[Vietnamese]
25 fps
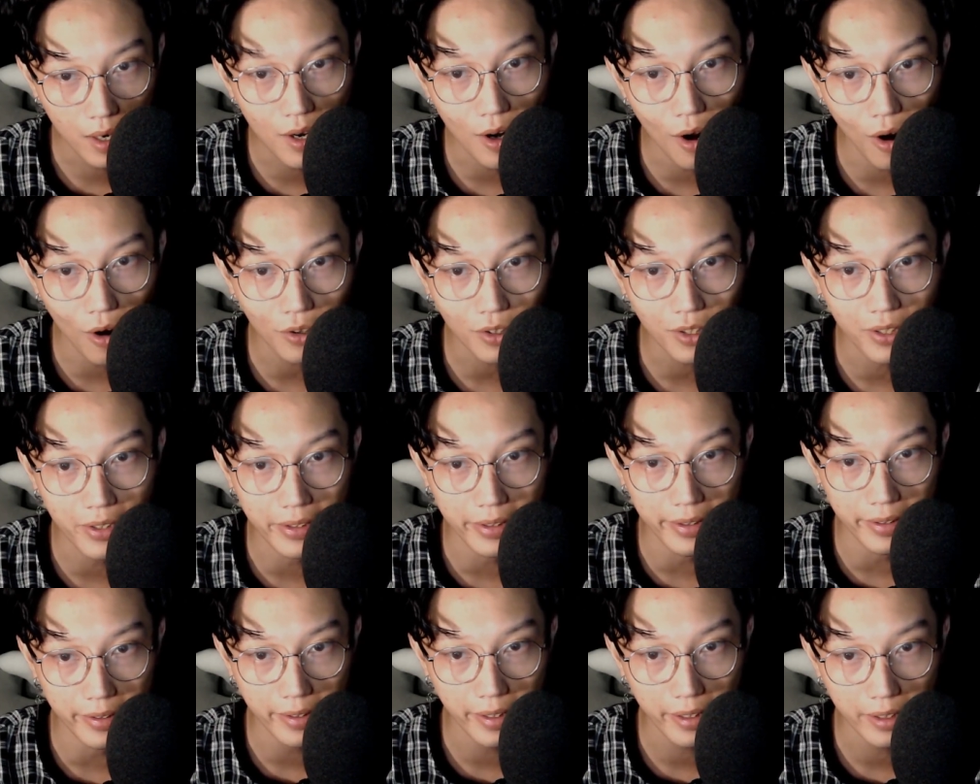đó thì
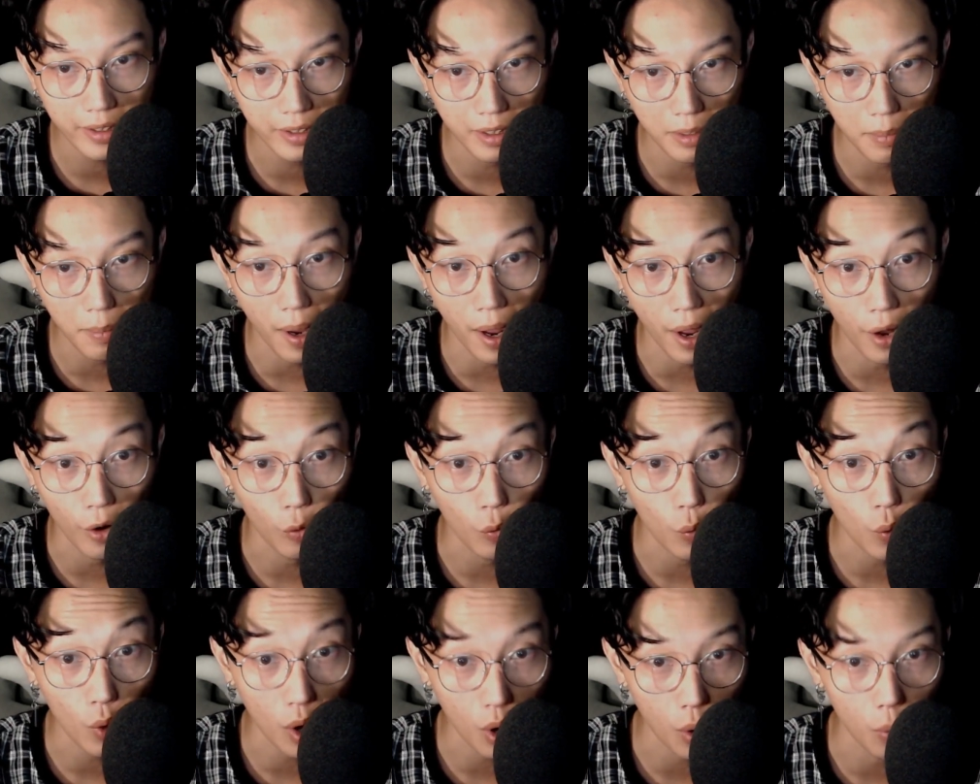những cái người bạn
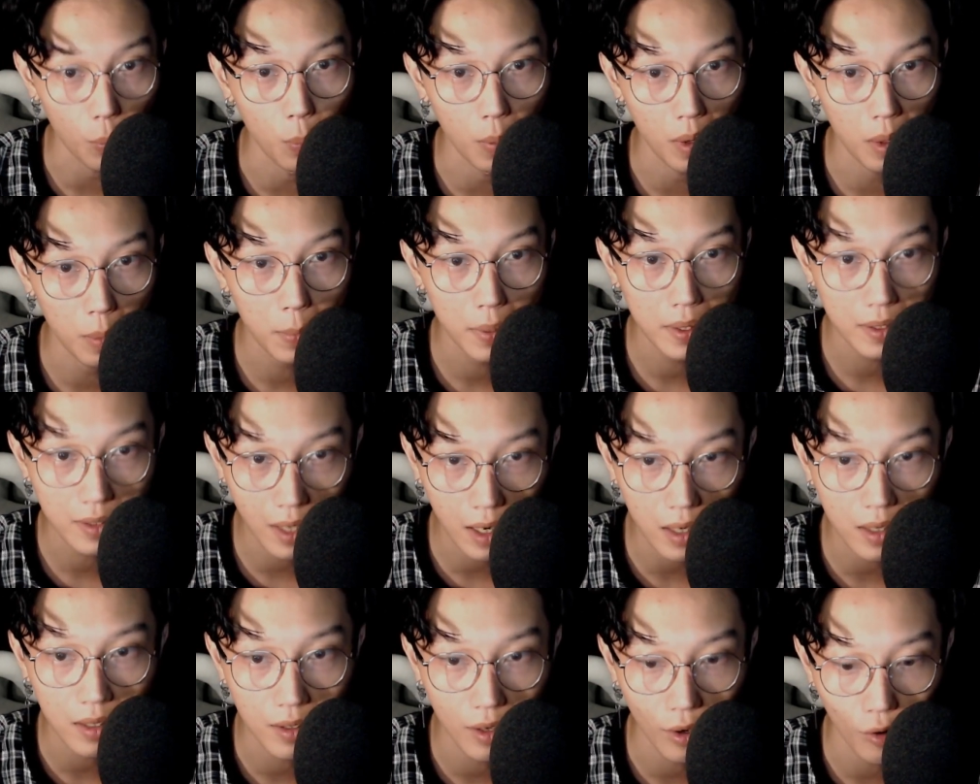của Hồng á, mới
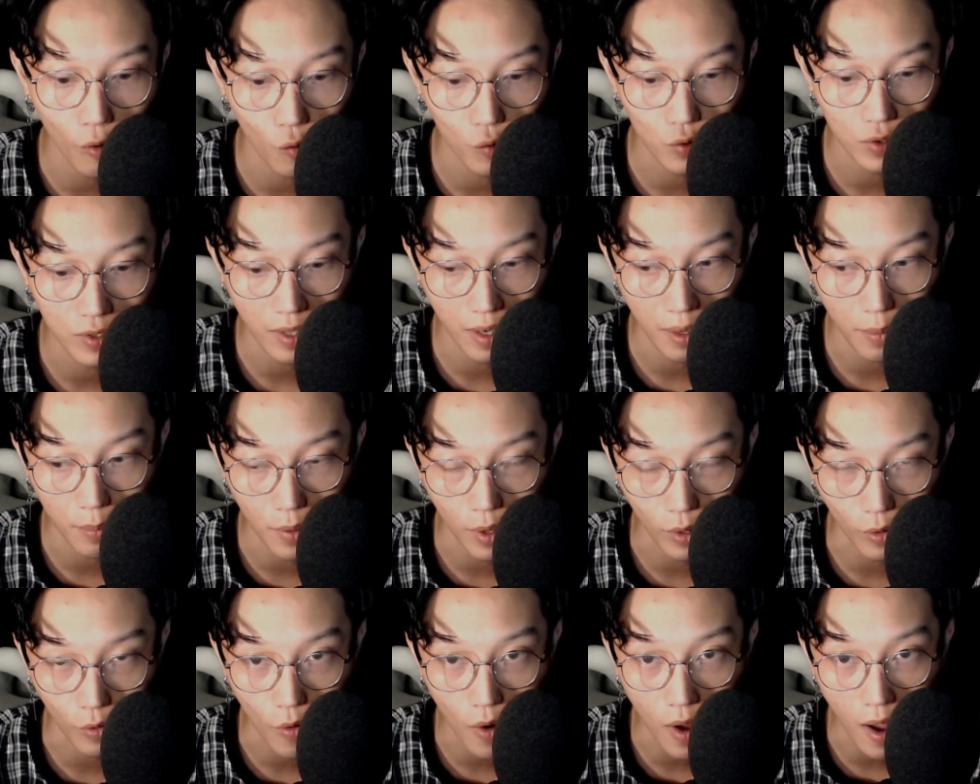thách nhau xem
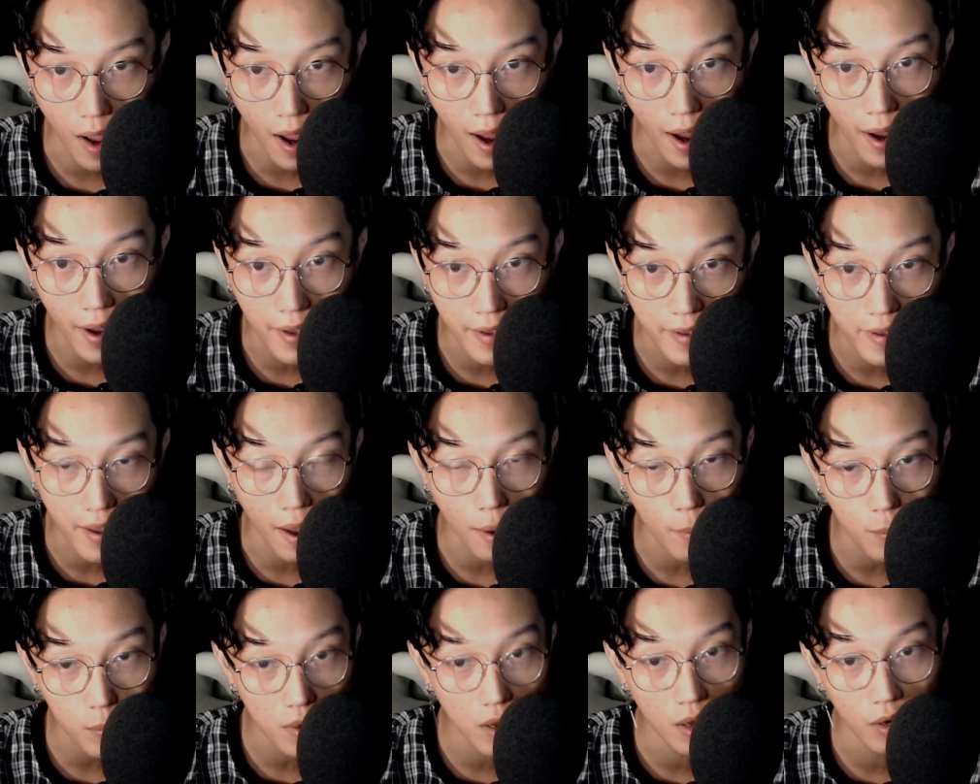là có ai
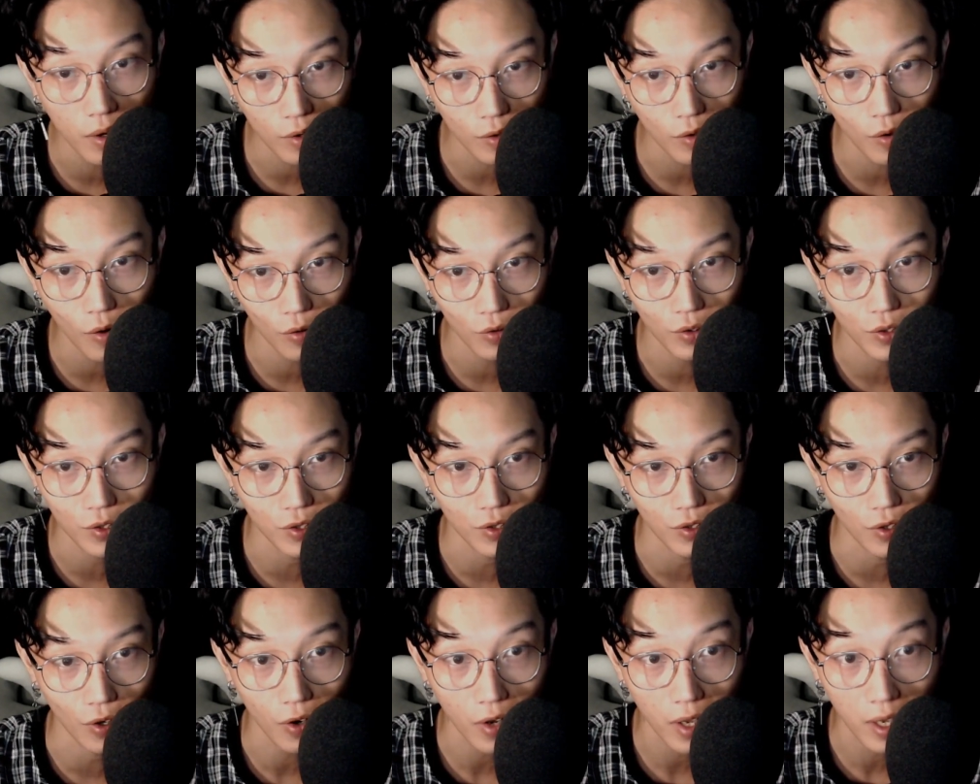dám lên cái con
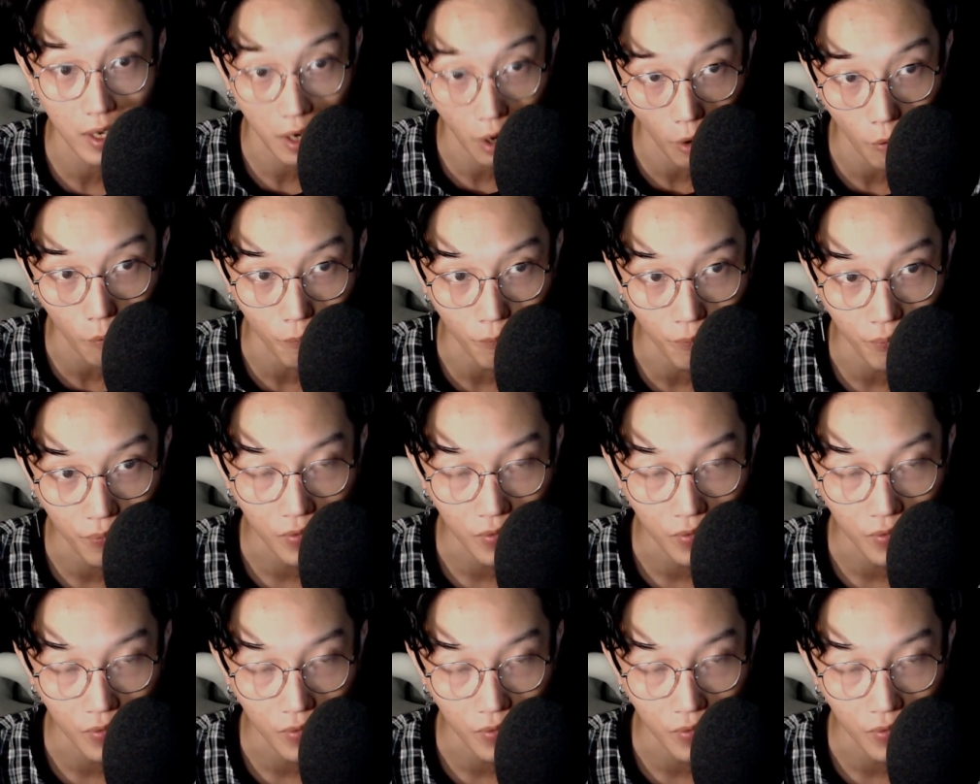đường đó hay không.